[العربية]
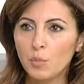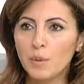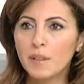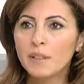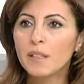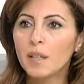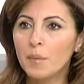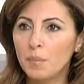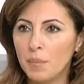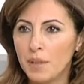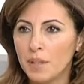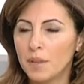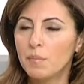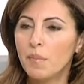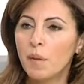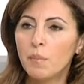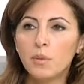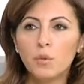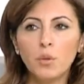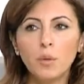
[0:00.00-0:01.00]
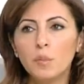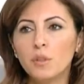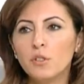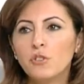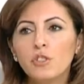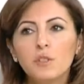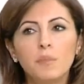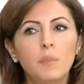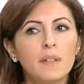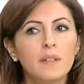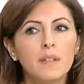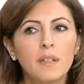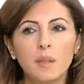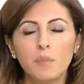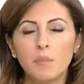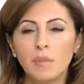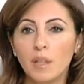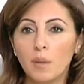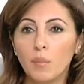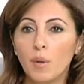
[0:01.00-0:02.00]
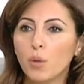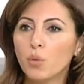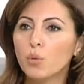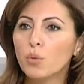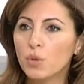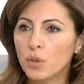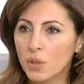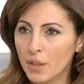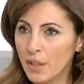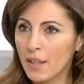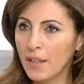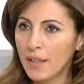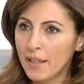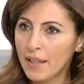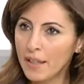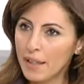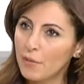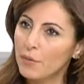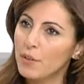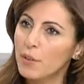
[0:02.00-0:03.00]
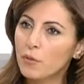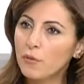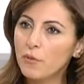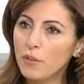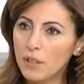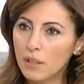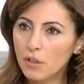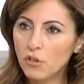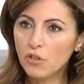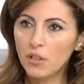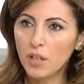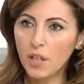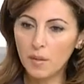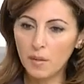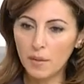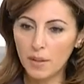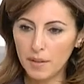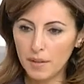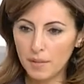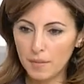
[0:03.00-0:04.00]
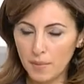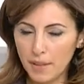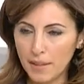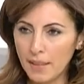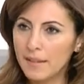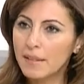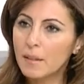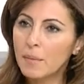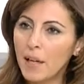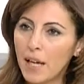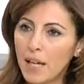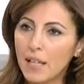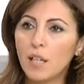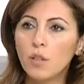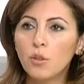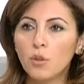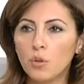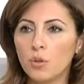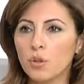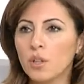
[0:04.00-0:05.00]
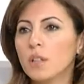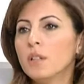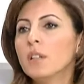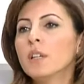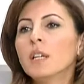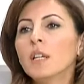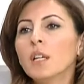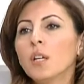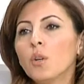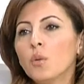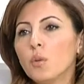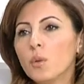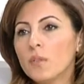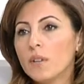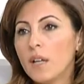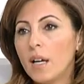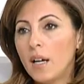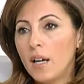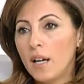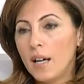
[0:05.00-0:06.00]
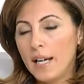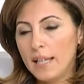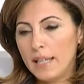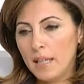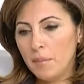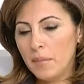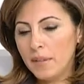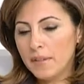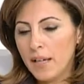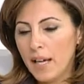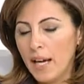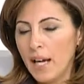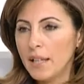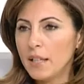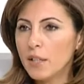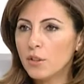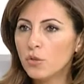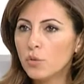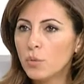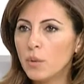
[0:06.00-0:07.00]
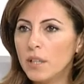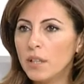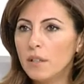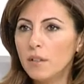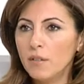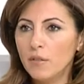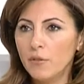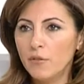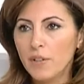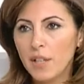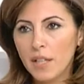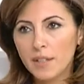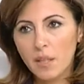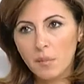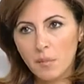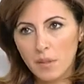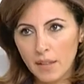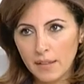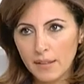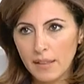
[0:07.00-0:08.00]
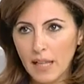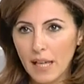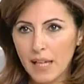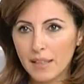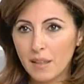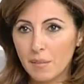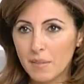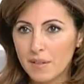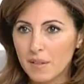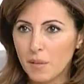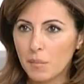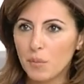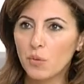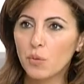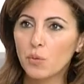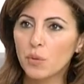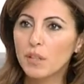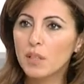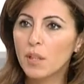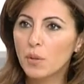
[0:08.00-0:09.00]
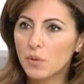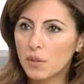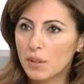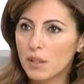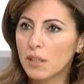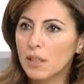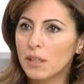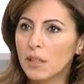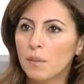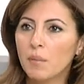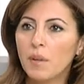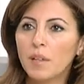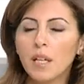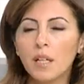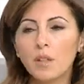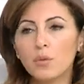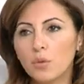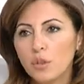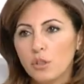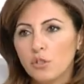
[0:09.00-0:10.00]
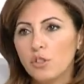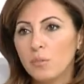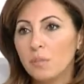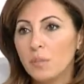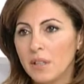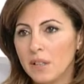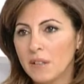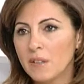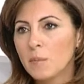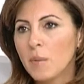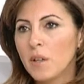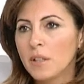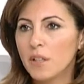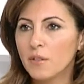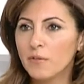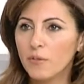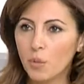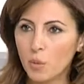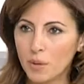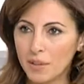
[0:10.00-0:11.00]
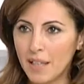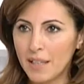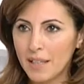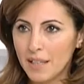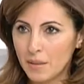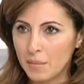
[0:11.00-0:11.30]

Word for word: وبنكبر ما بنروح بنجيب مثلا من الباروك عرفت انه في اشياء ما ننتبه على اللوكل واذا على مدى اعلى شوي في عندنا المناطق اللي حدنا مثلا بسوريا وتركيا ما رح نروح نجيب من اسبانيا نفوت على